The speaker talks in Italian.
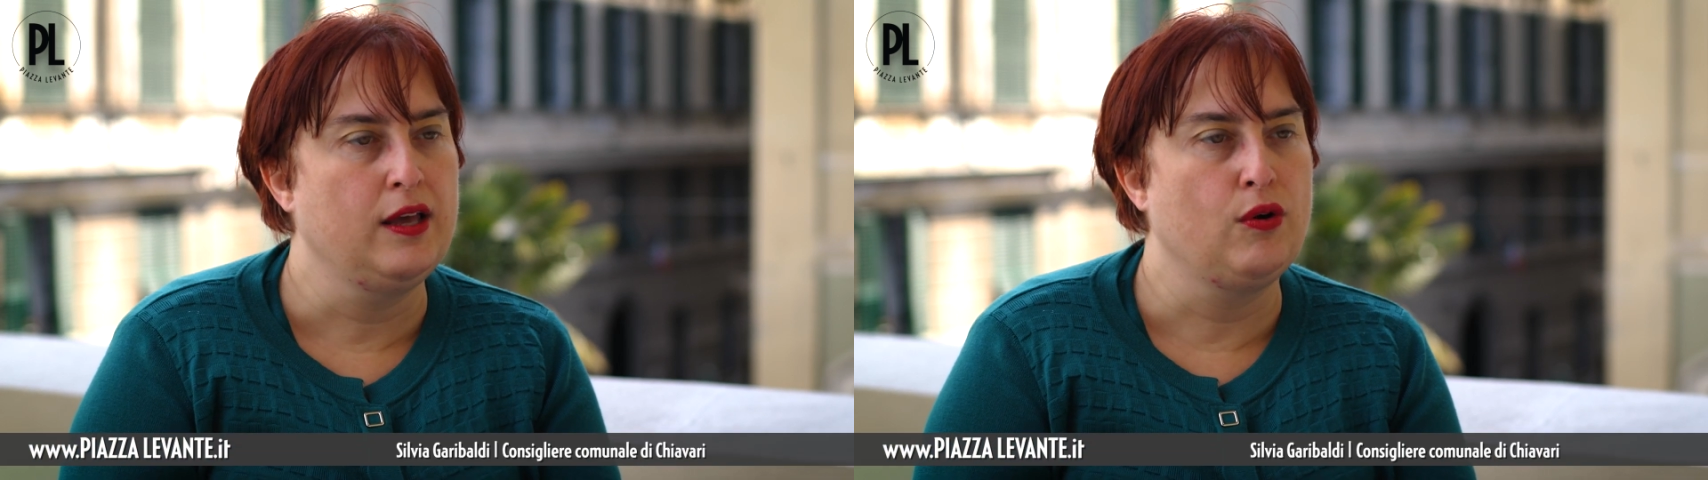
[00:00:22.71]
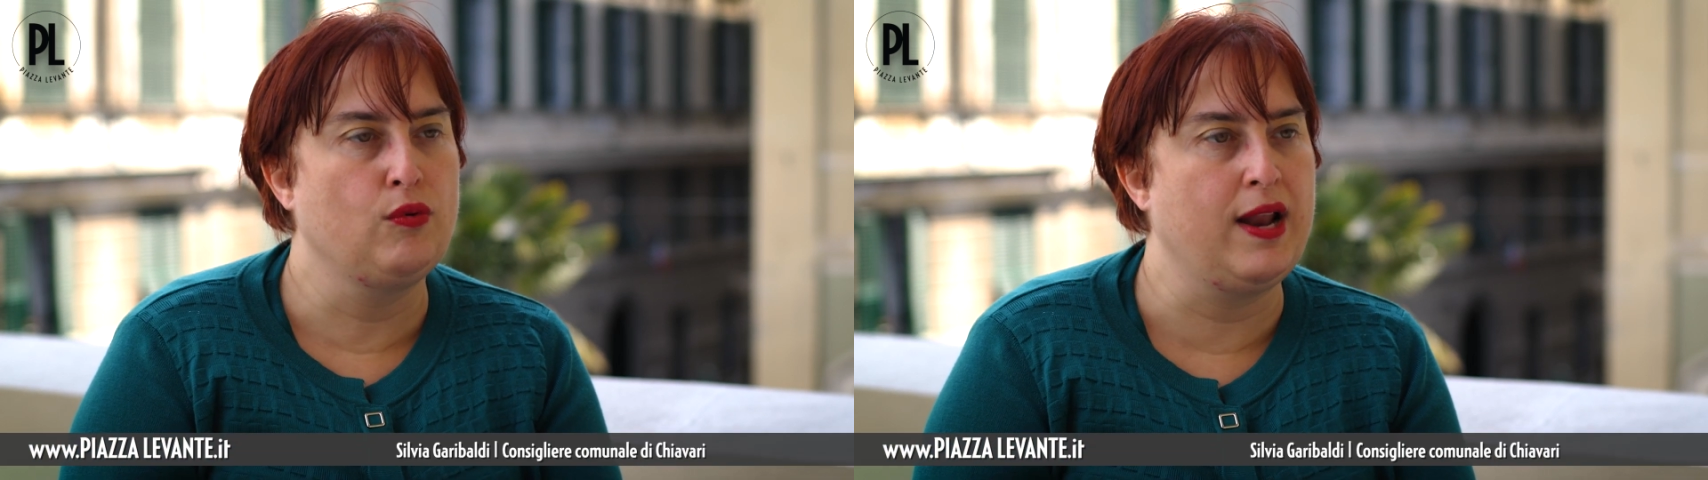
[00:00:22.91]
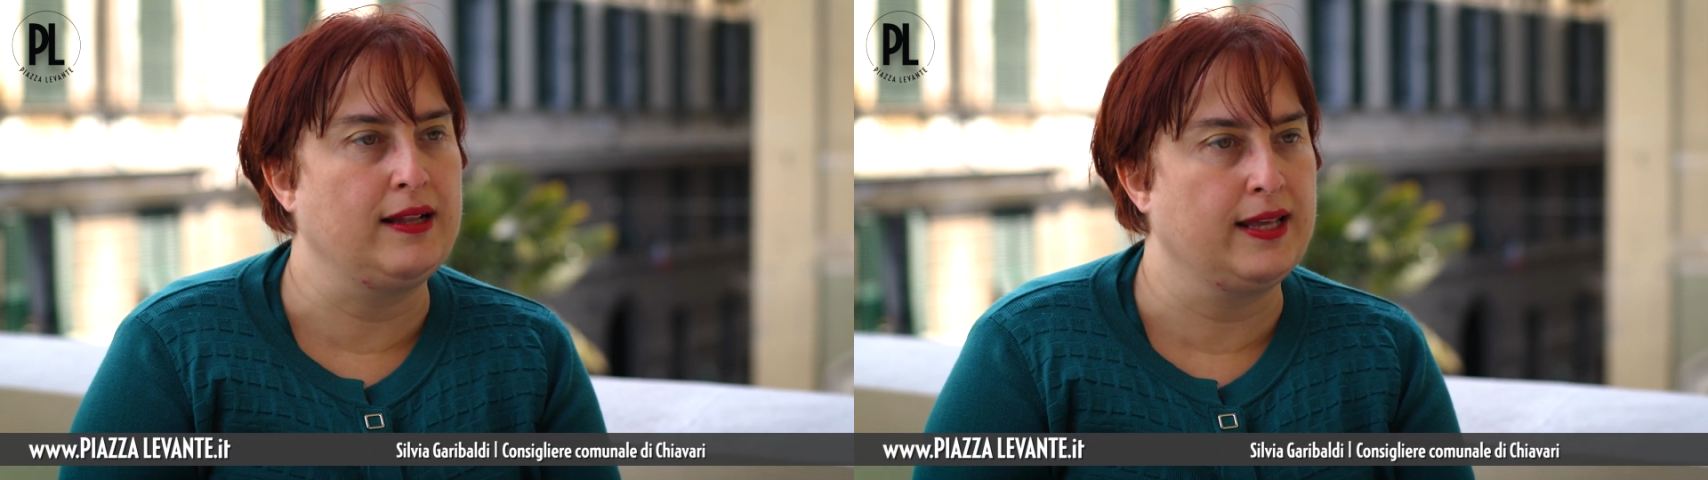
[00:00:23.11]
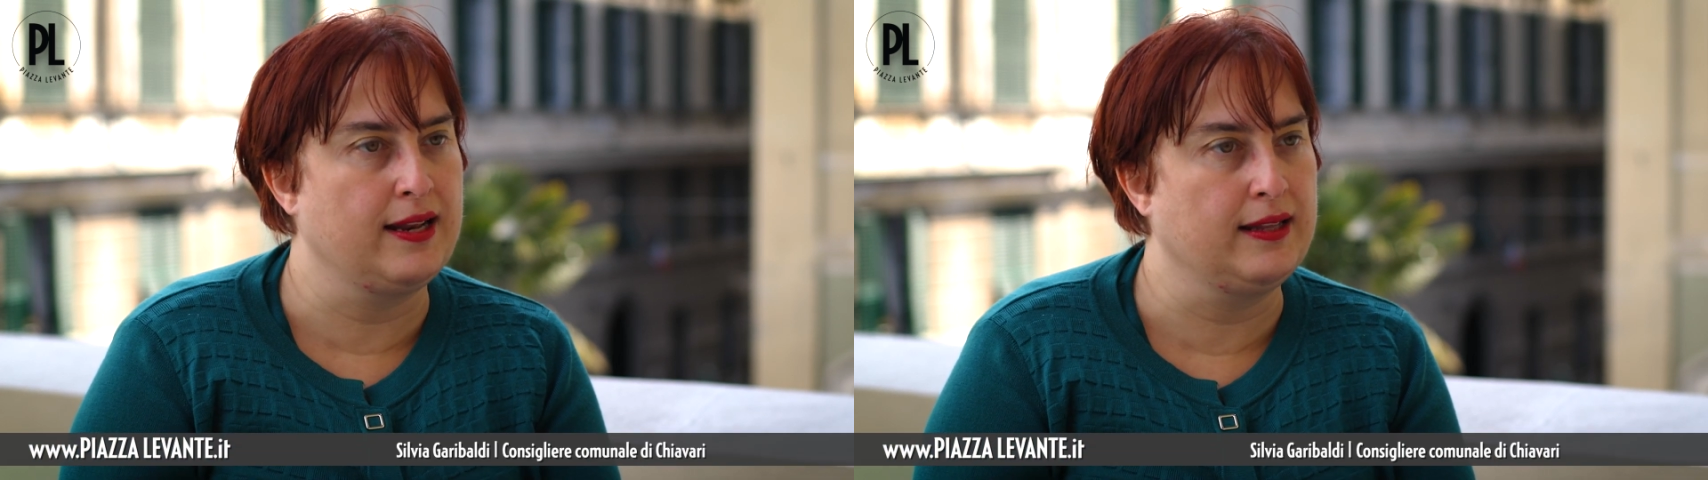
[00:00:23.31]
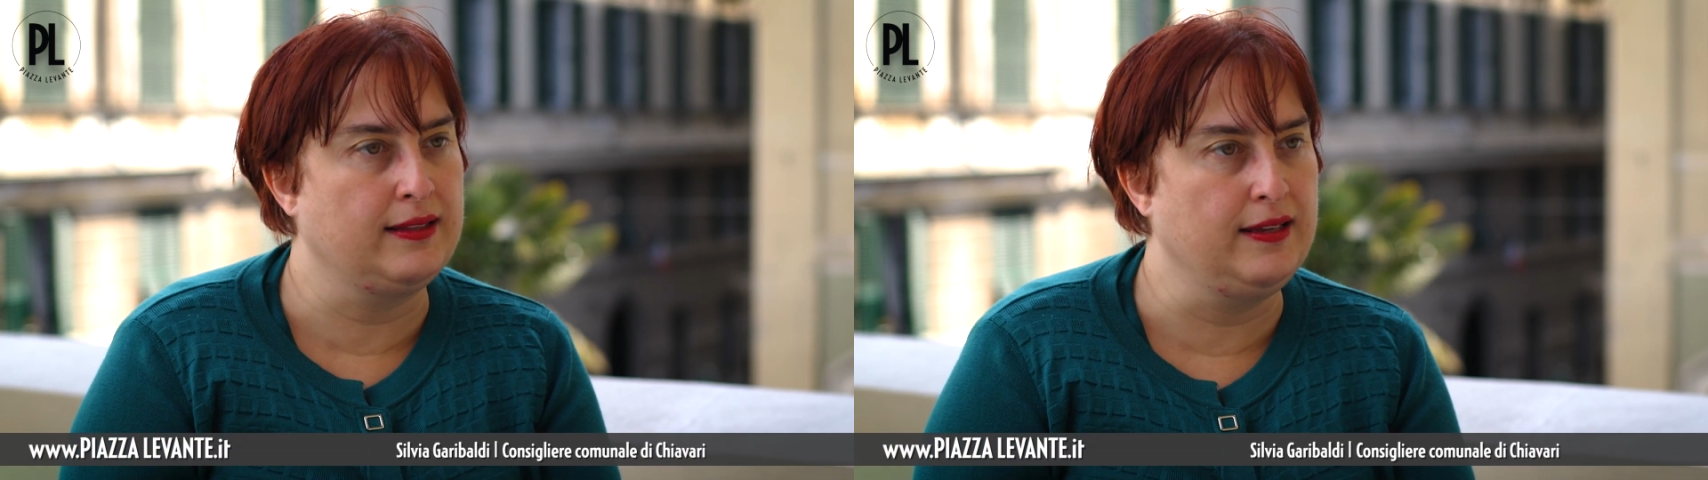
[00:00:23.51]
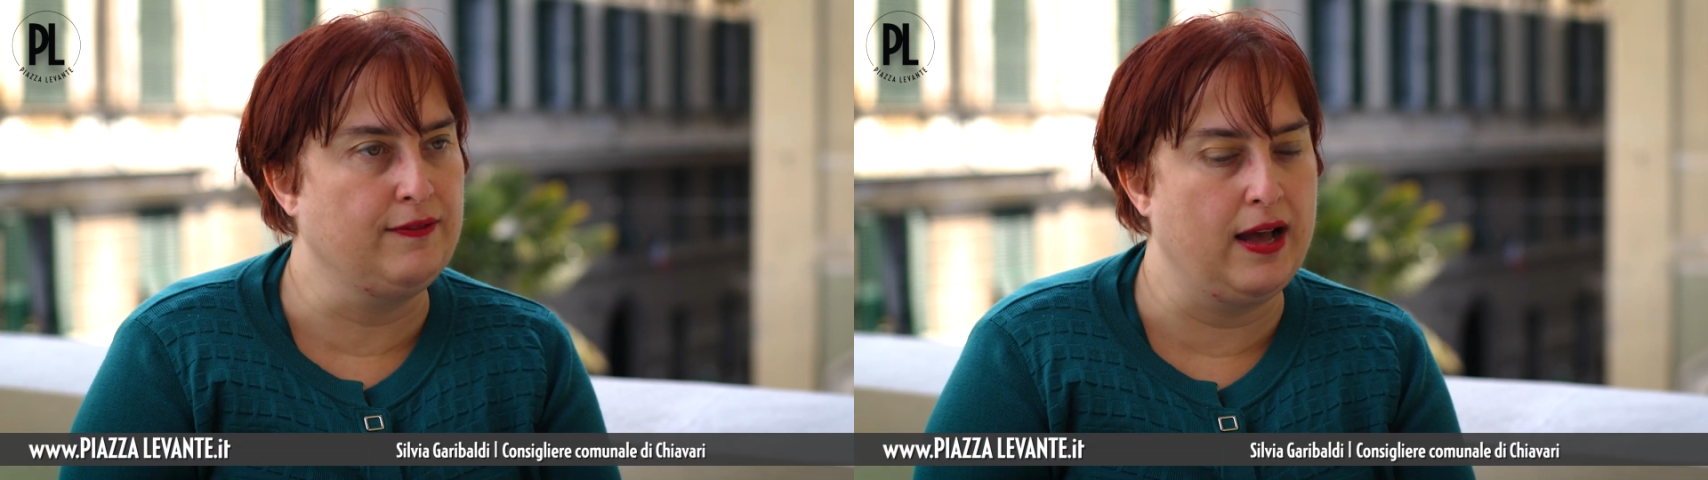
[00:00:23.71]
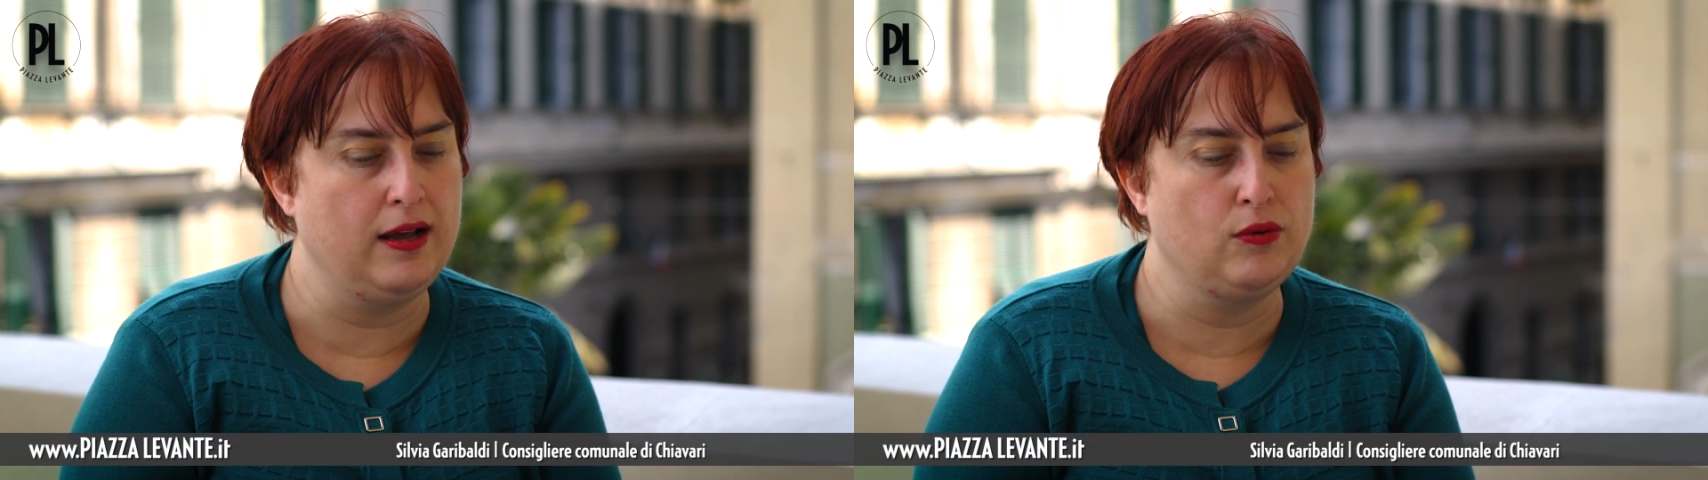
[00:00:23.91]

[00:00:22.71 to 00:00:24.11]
un'alternativa,